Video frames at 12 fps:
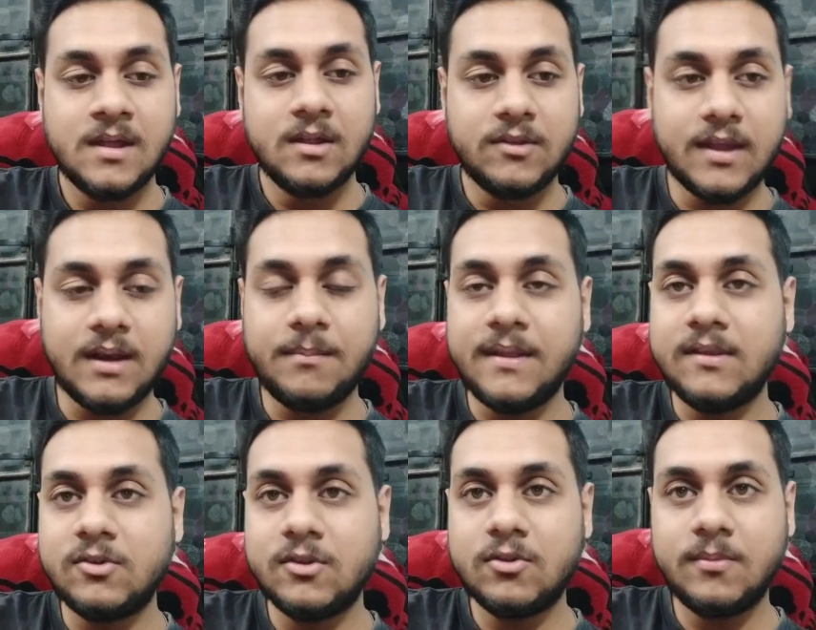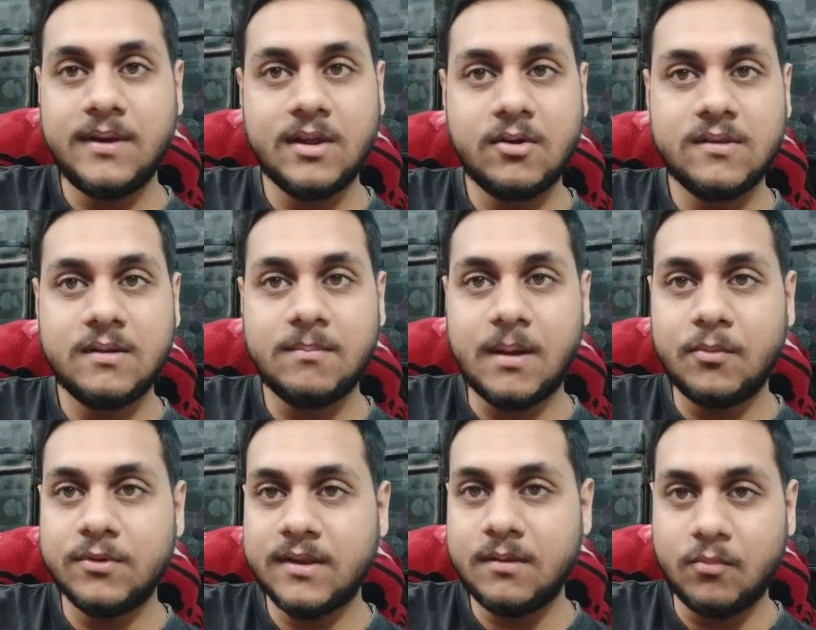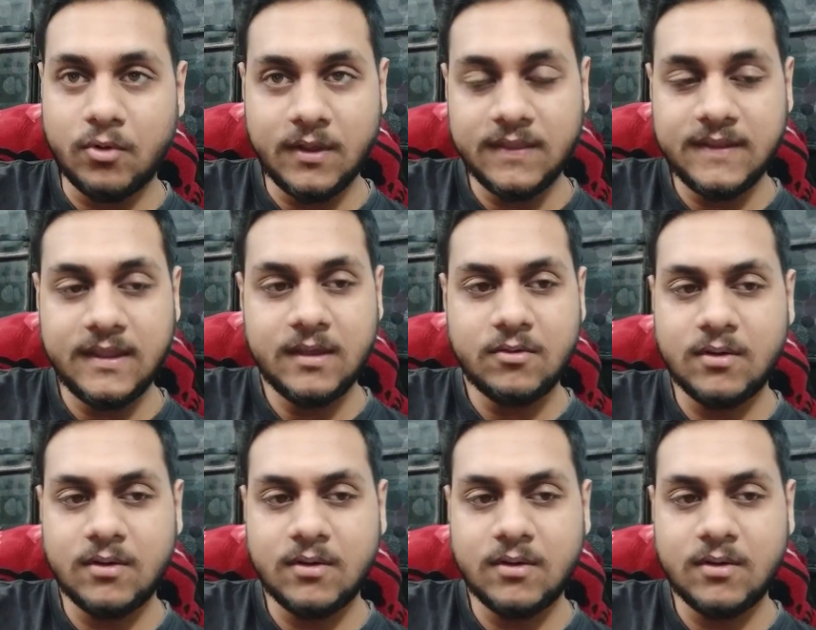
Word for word: তো এখানে মেন চরিত্রে অভিনয় করেছেন বাবুসান মোহান্তি